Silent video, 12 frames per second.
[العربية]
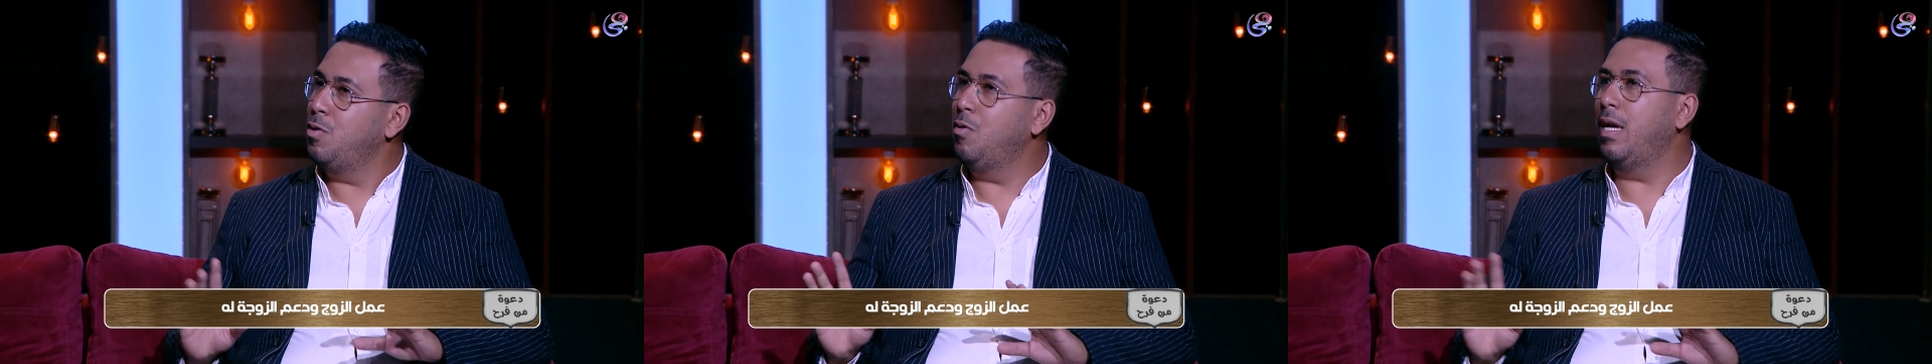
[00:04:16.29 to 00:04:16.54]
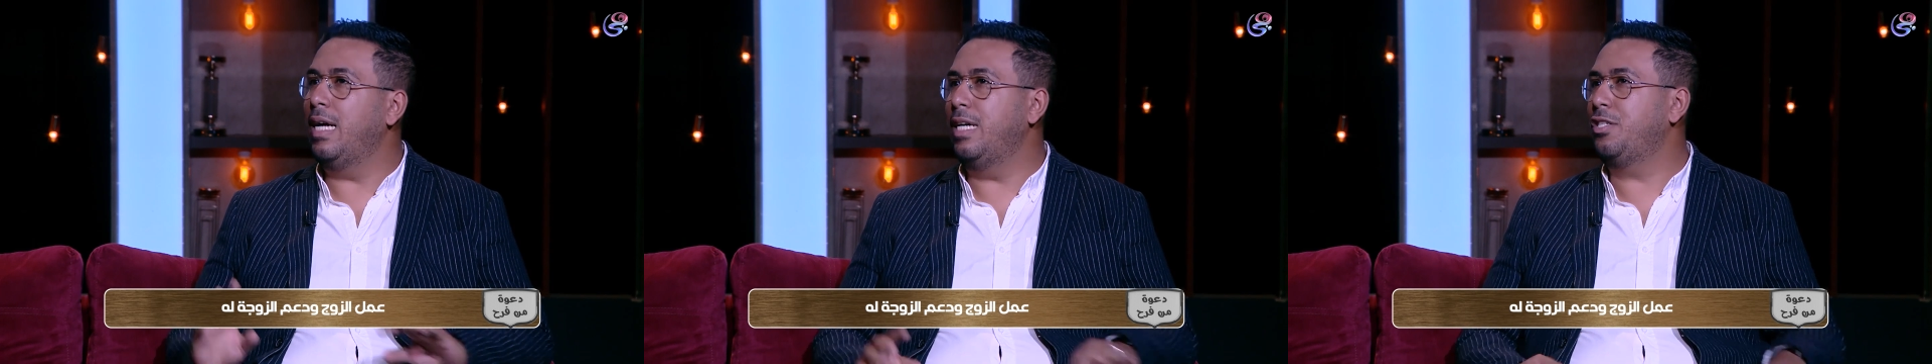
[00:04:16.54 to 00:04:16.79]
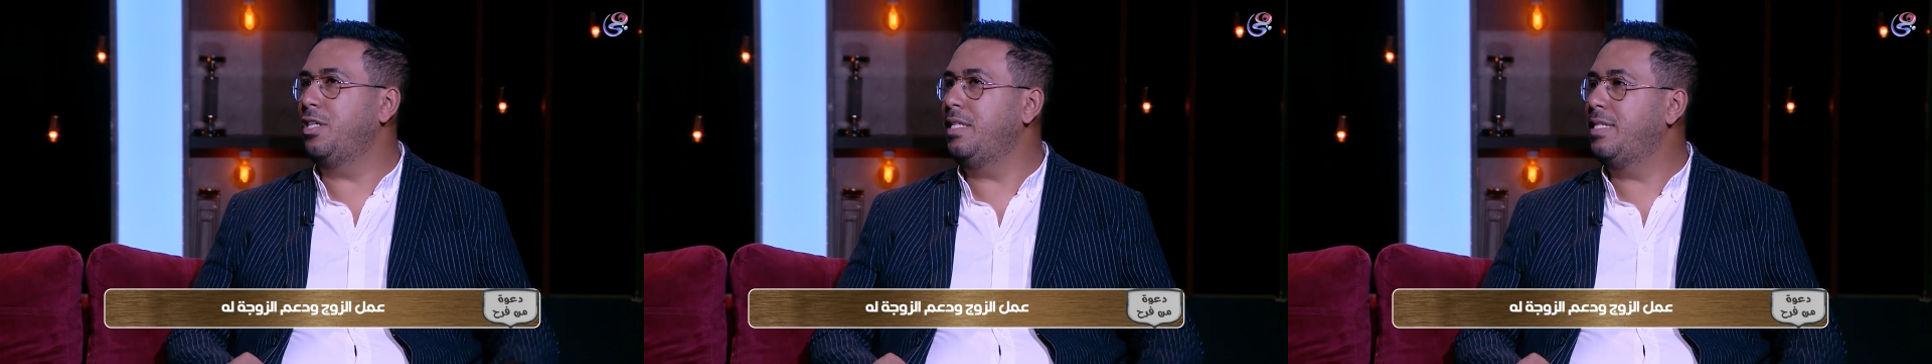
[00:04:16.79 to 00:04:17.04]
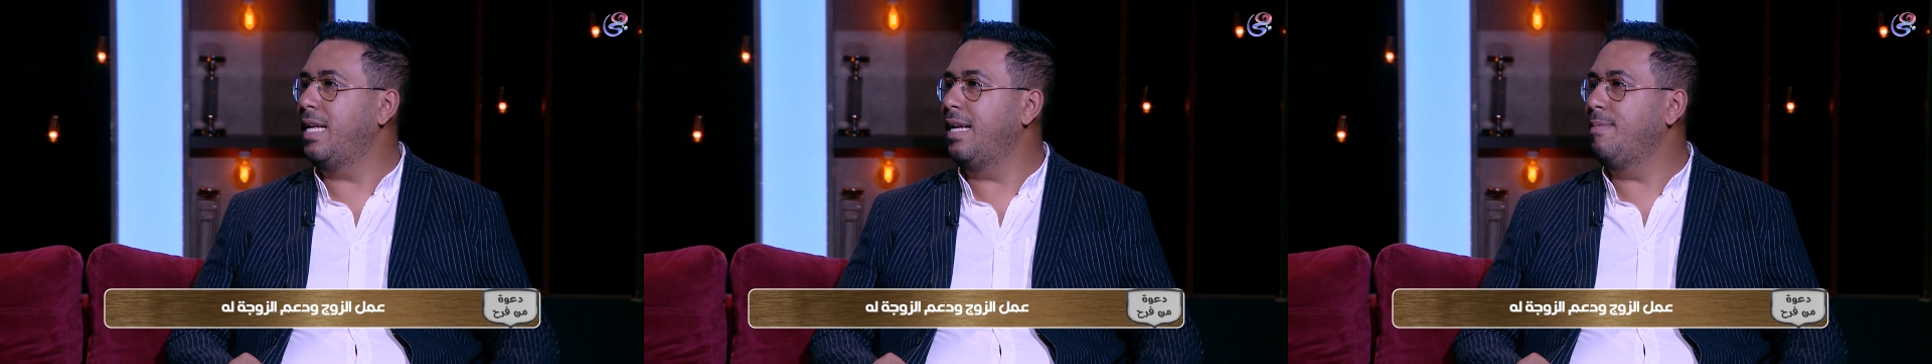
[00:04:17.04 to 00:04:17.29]
نولا 20
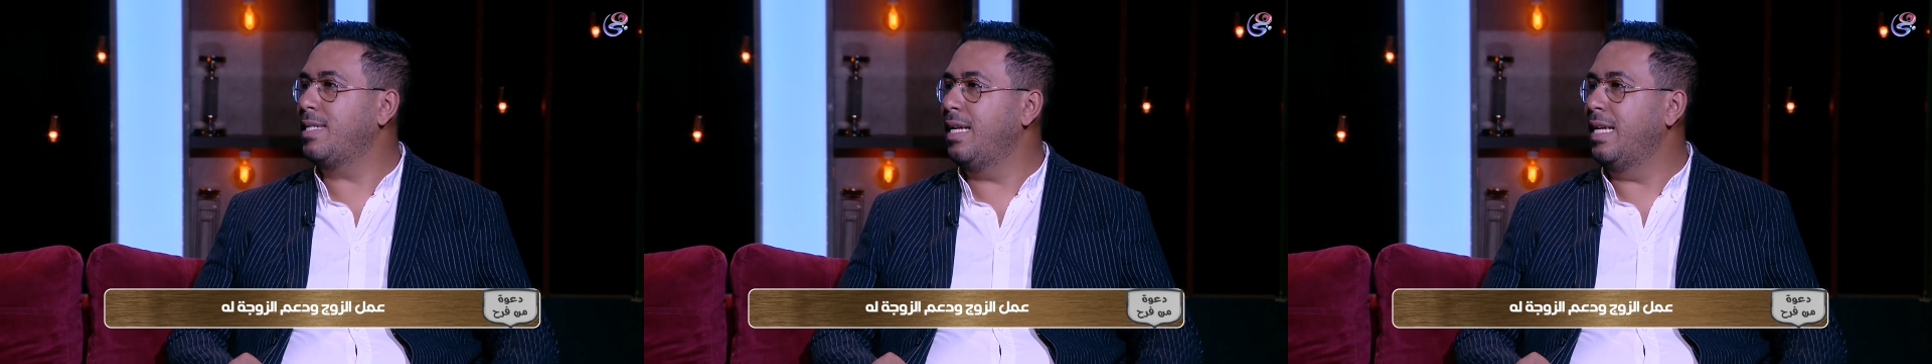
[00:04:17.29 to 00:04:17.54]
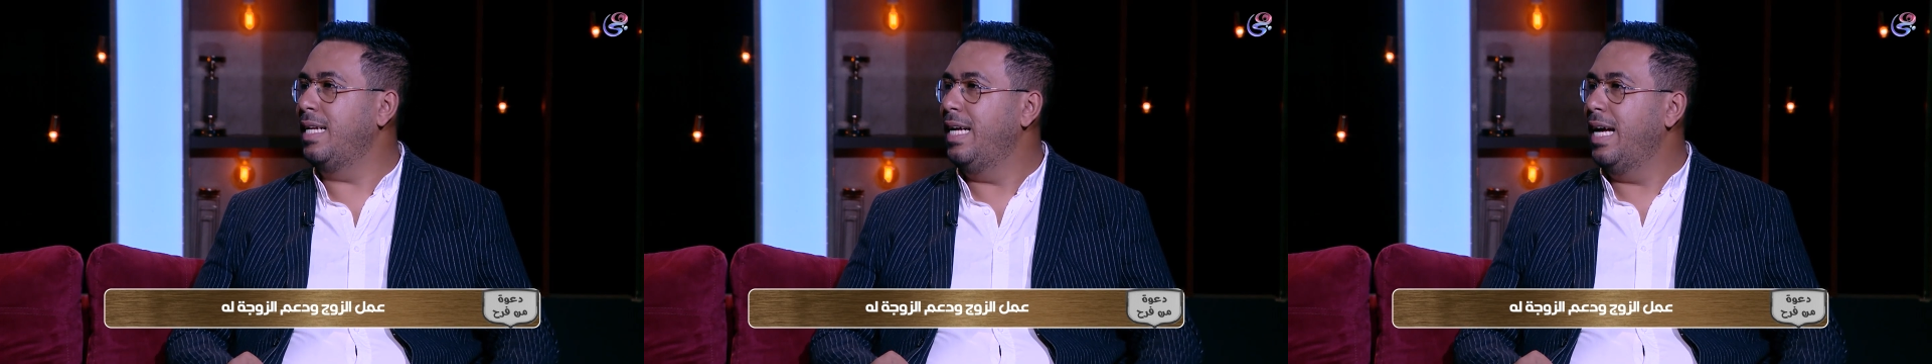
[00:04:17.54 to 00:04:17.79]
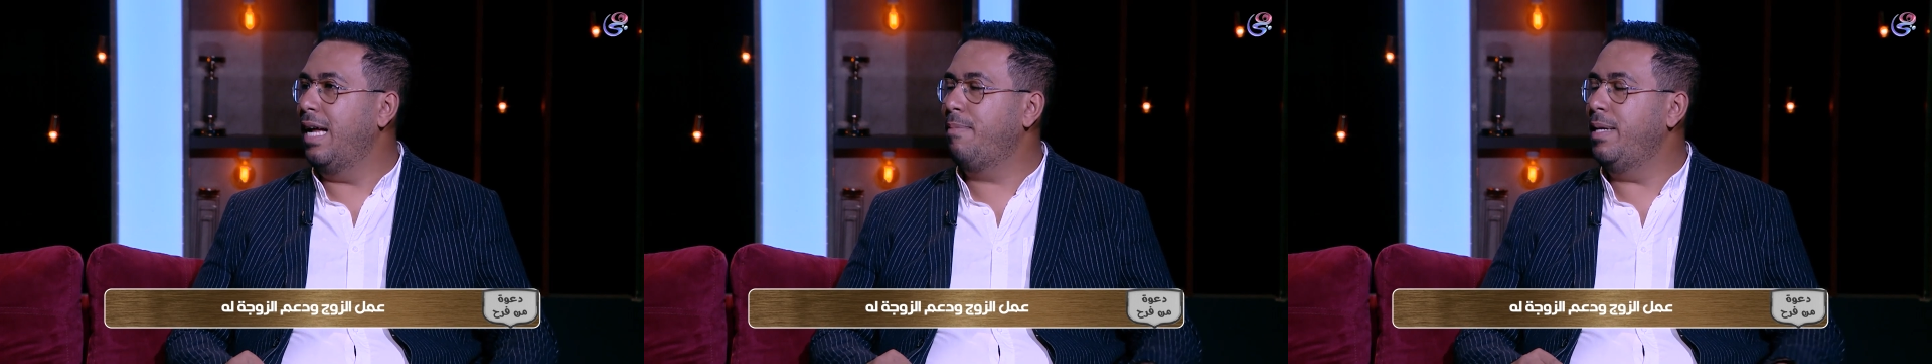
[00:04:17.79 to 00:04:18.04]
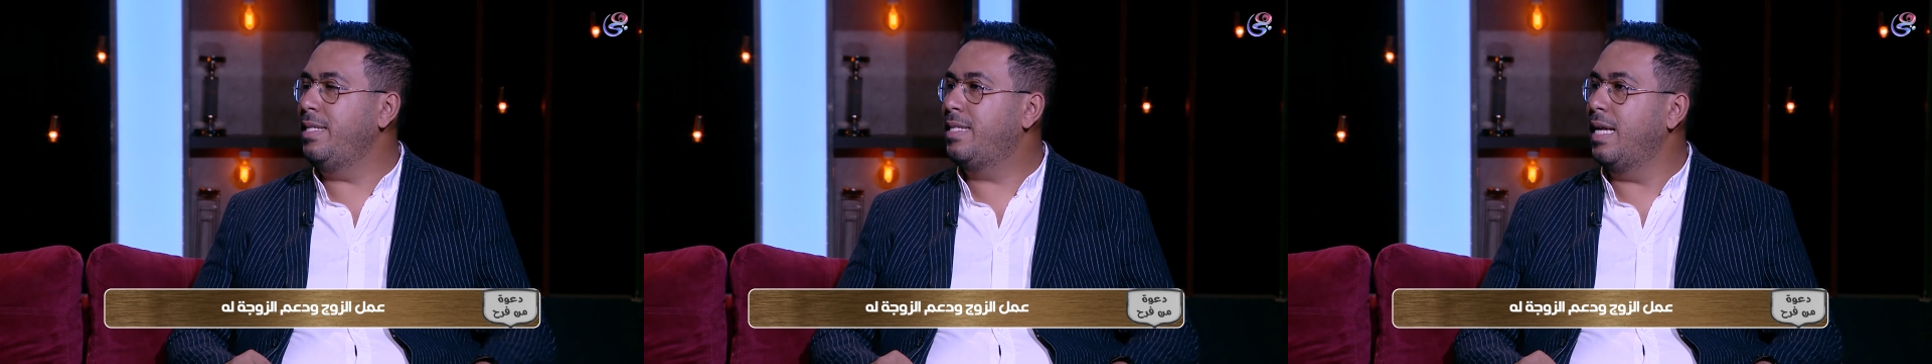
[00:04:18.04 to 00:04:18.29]
سنه مثلا
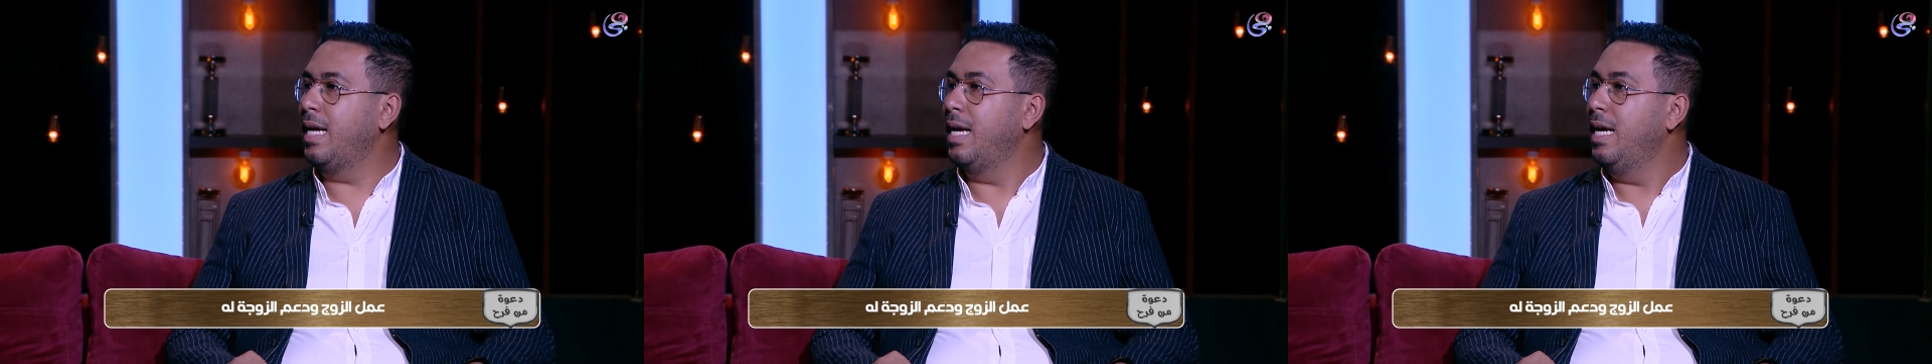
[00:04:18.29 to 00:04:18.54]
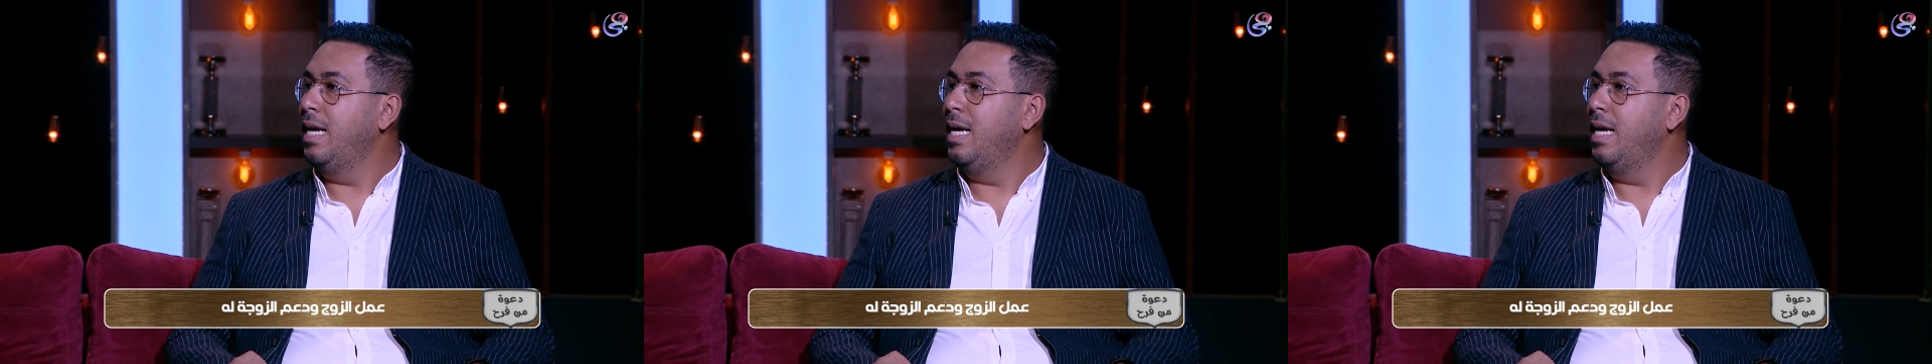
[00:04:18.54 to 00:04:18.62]
40 سنه